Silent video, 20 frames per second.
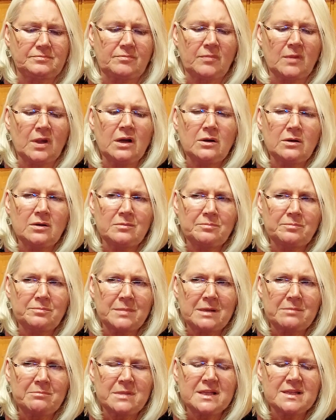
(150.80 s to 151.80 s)
Er hat
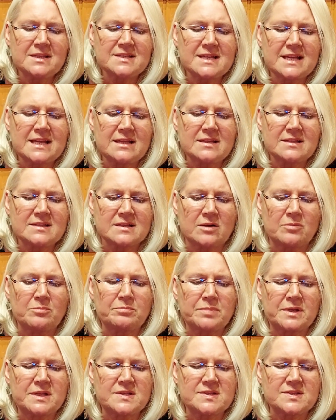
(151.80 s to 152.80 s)
Mama zehn
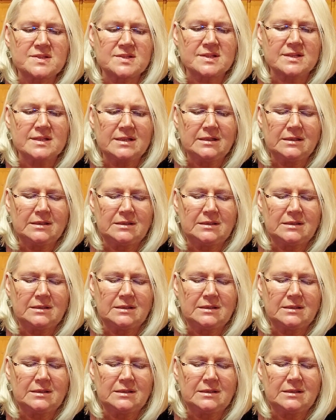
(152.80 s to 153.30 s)
zusammenbissen